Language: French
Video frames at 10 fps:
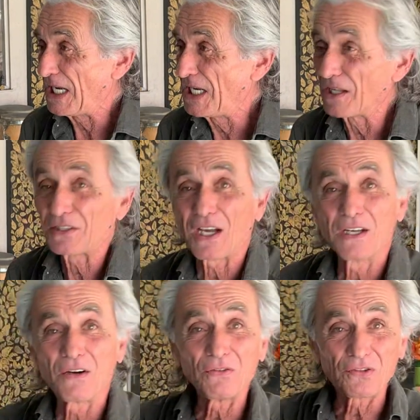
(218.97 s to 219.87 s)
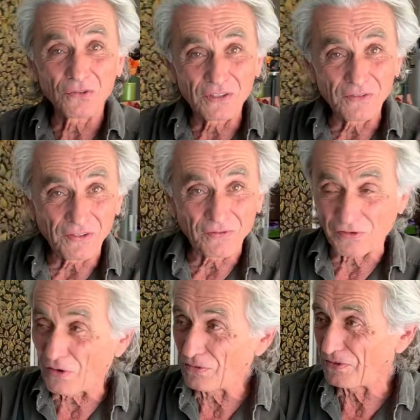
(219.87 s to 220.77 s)
il y a un très grand scientifique
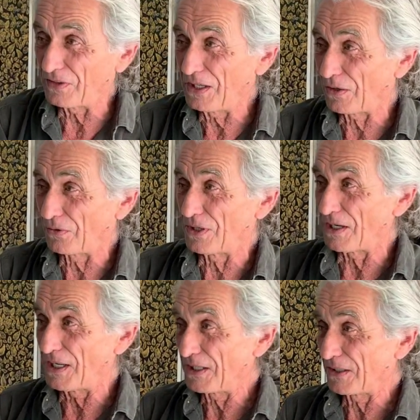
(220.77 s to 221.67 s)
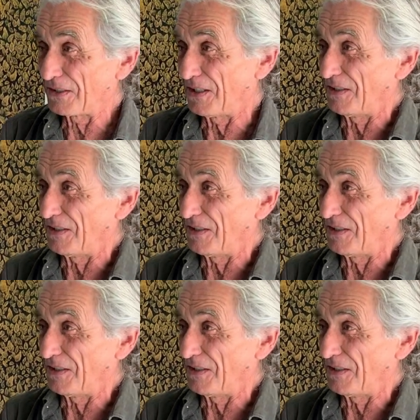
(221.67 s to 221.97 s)
français, Claude Allaire, qui